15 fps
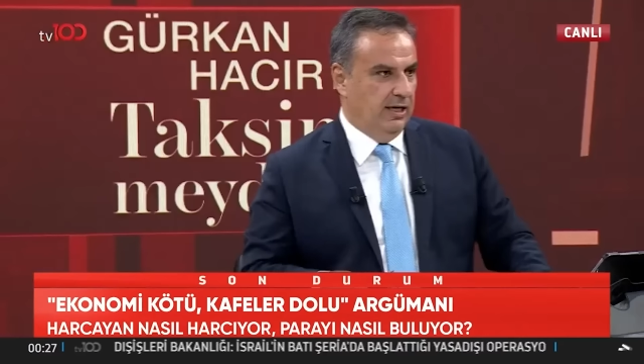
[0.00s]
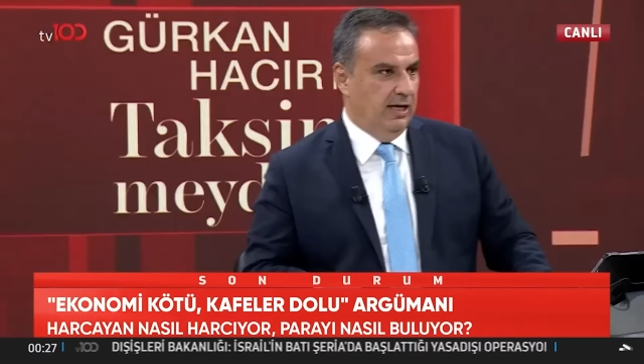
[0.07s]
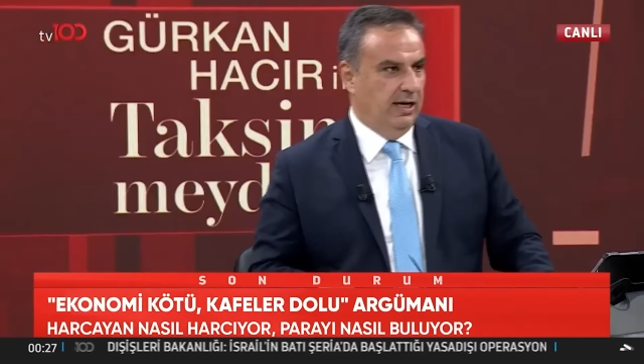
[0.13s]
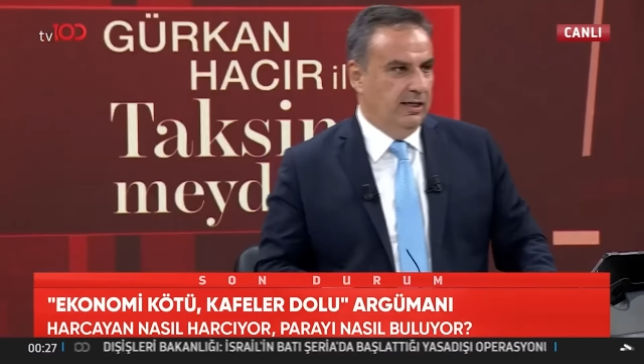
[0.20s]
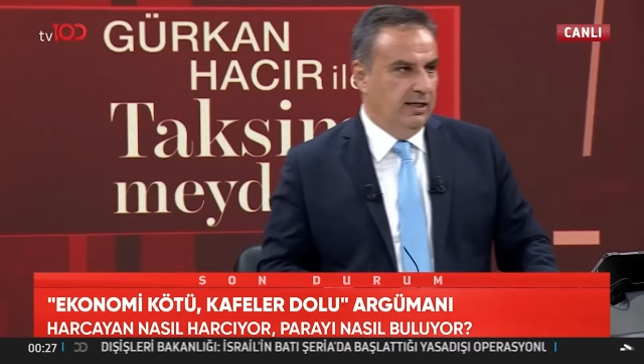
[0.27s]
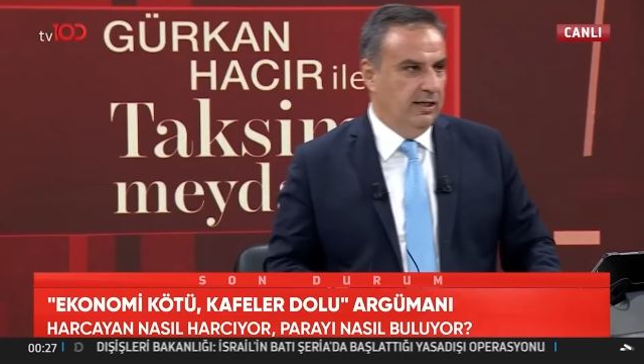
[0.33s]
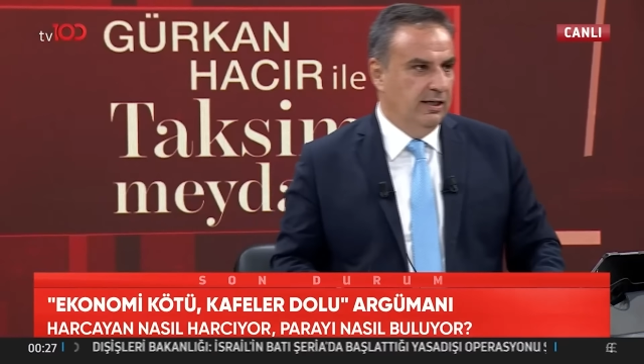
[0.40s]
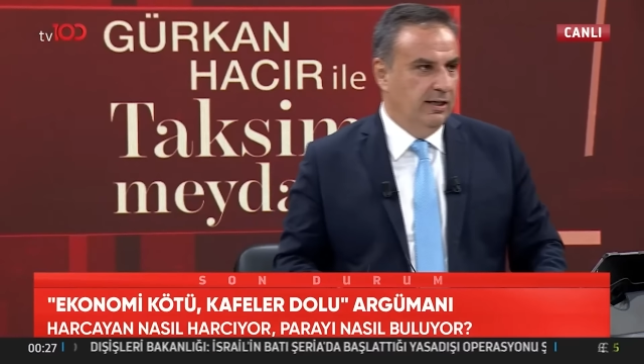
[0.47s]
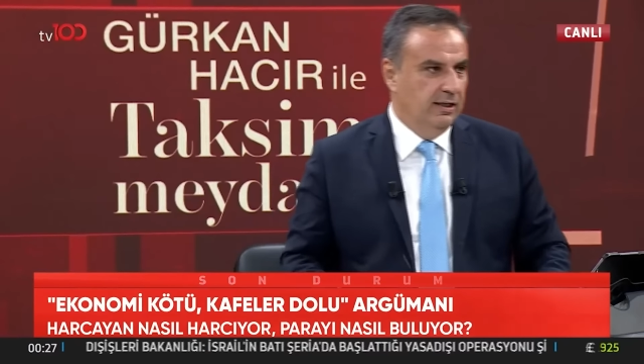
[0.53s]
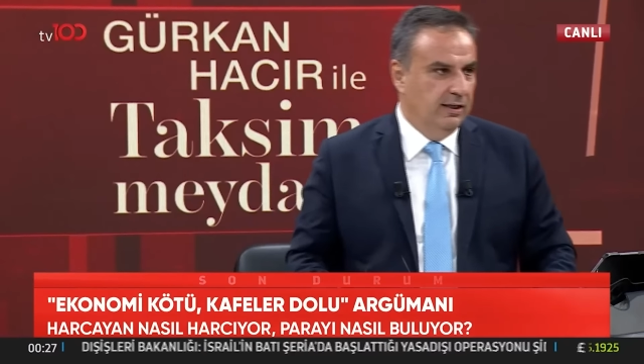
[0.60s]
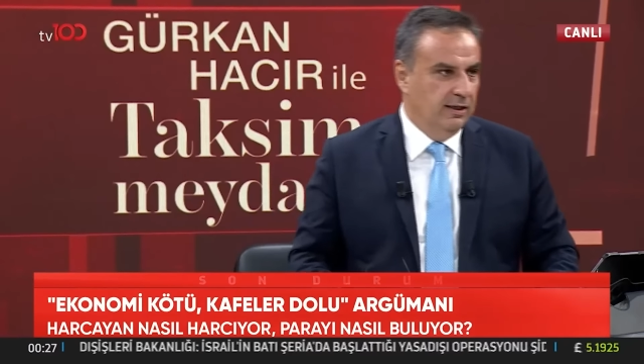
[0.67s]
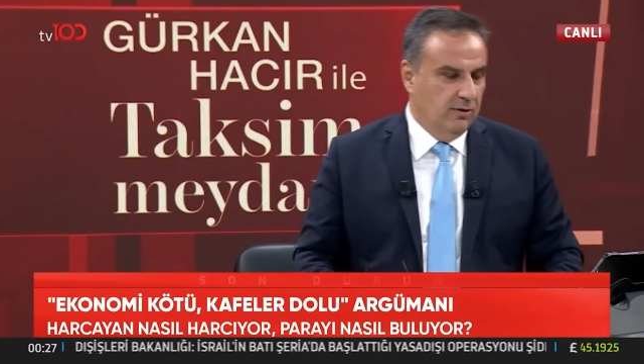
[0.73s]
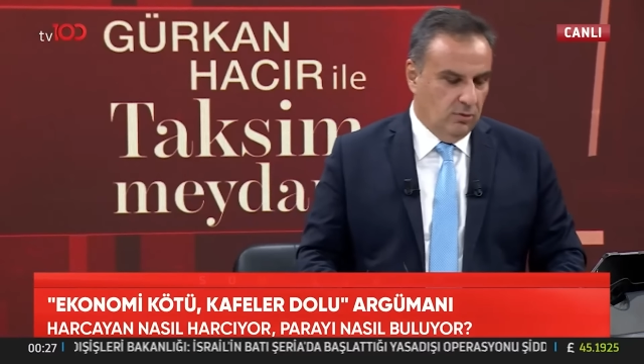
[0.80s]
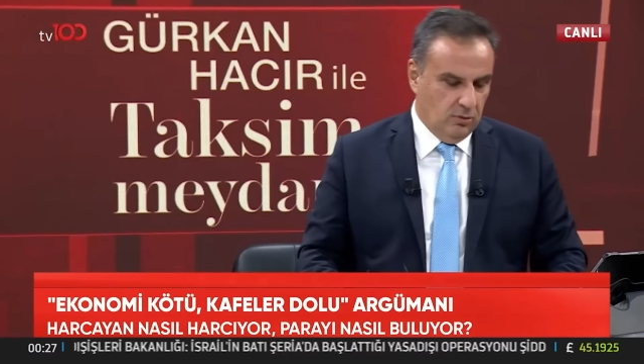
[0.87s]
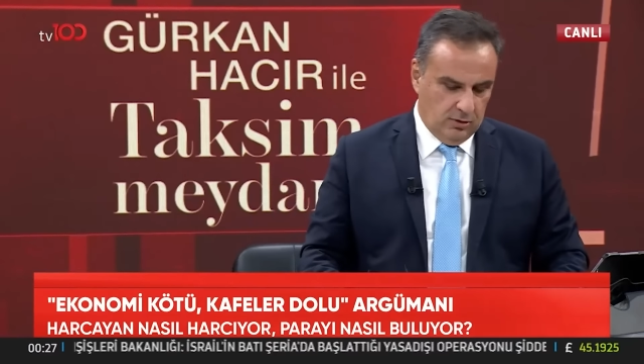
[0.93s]
Yani
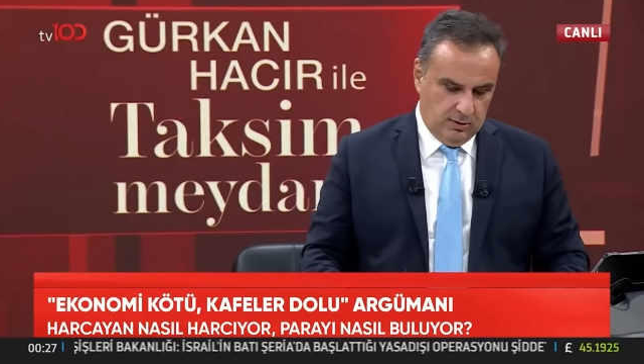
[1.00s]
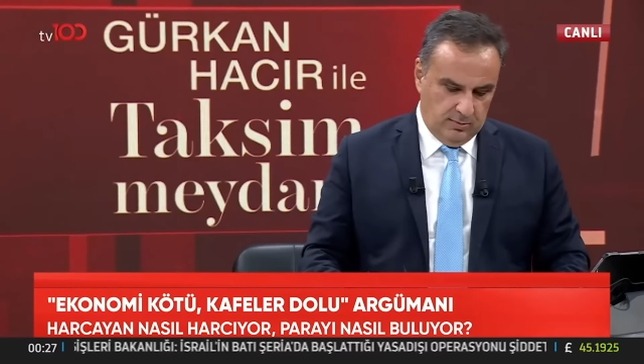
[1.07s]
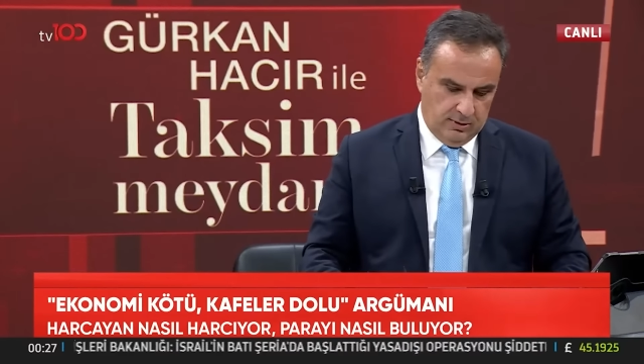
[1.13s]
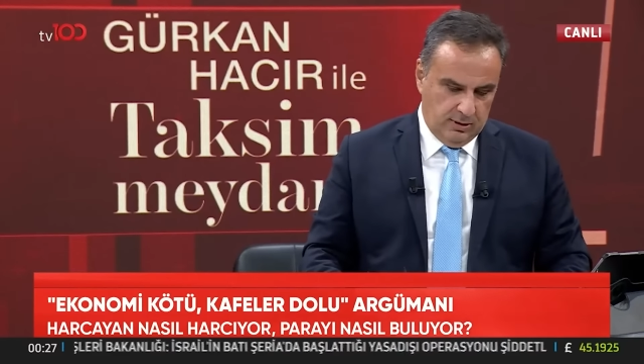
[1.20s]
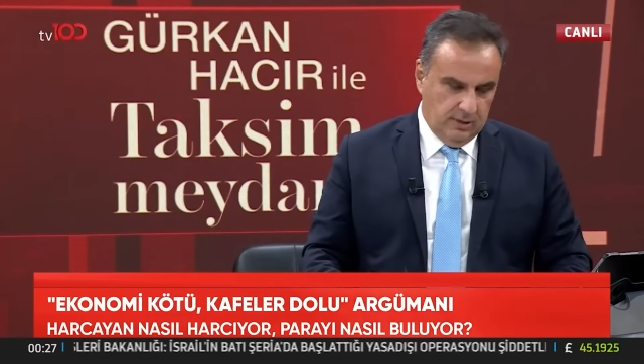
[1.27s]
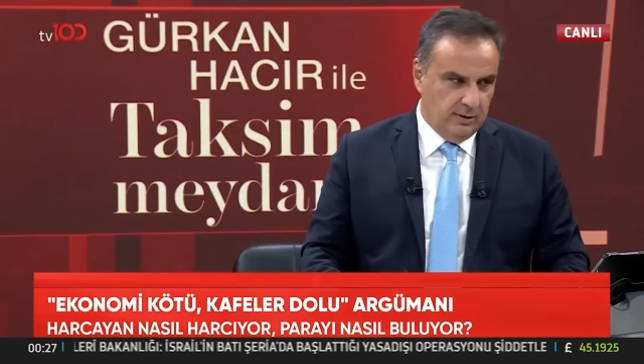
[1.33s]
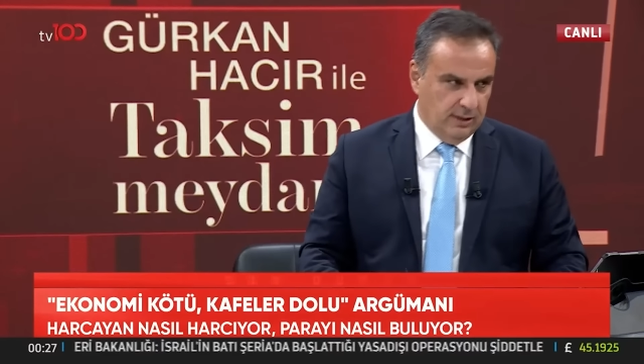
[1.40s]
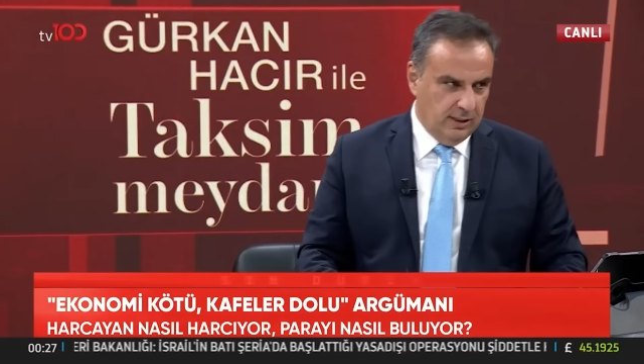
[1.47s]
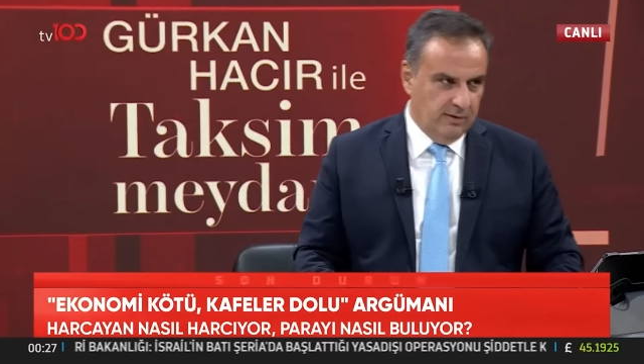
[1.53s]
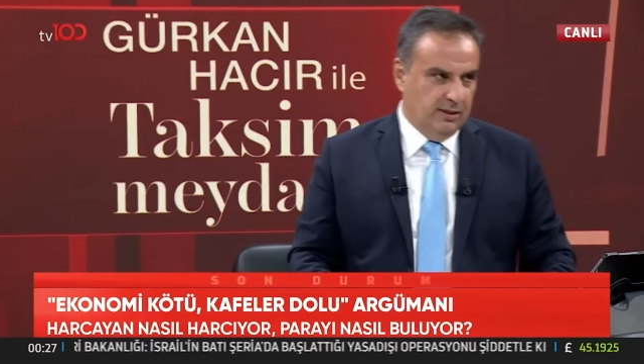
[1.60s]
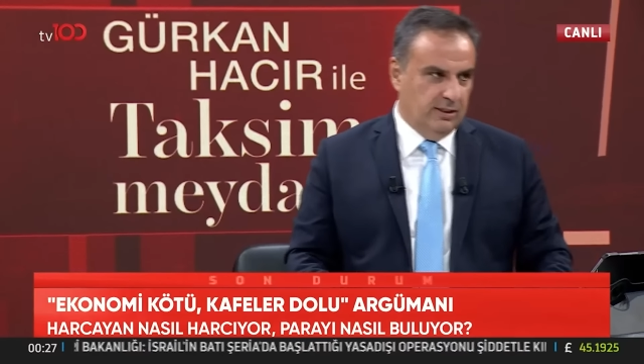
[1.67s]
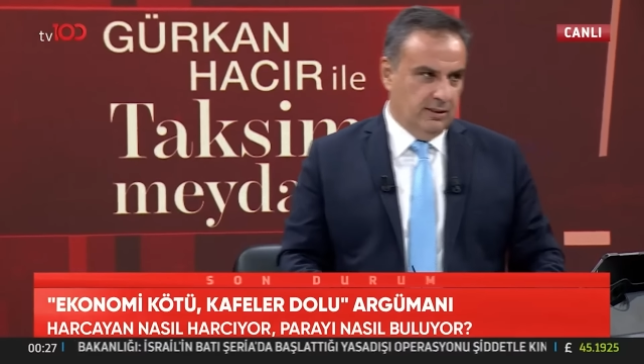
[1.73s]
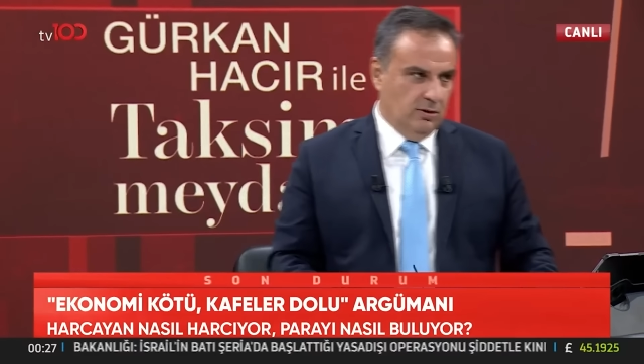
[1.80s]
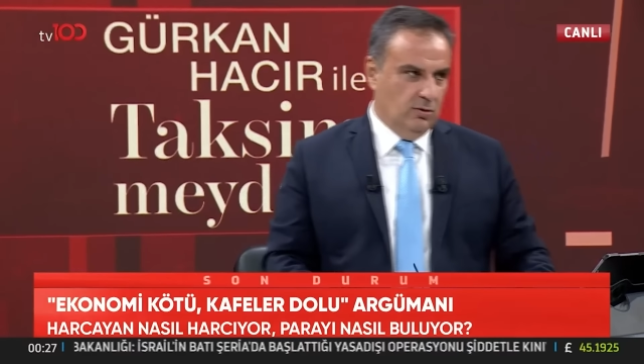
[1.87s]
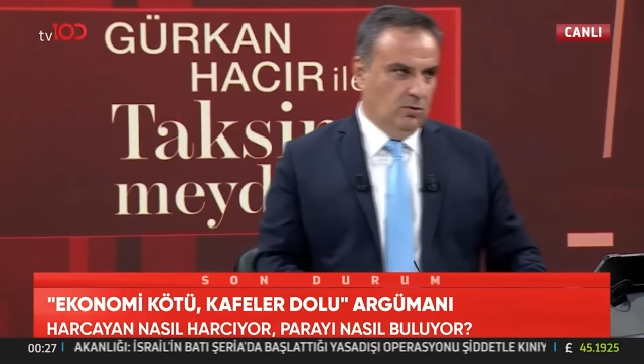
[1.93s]
Oradan yüzde evet,
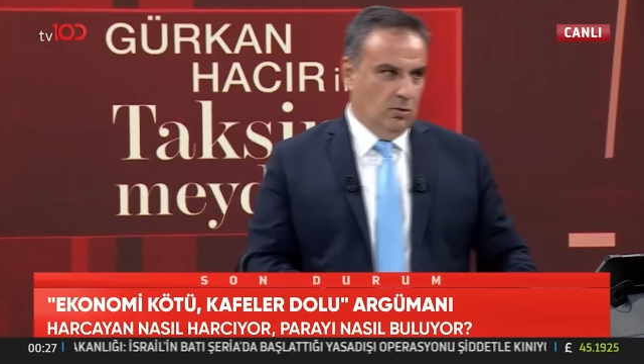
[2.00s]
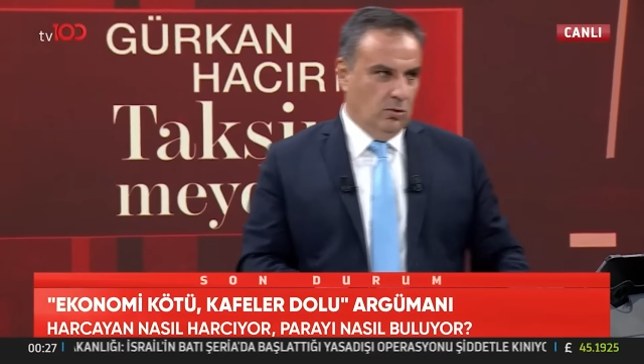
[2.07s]
alsam.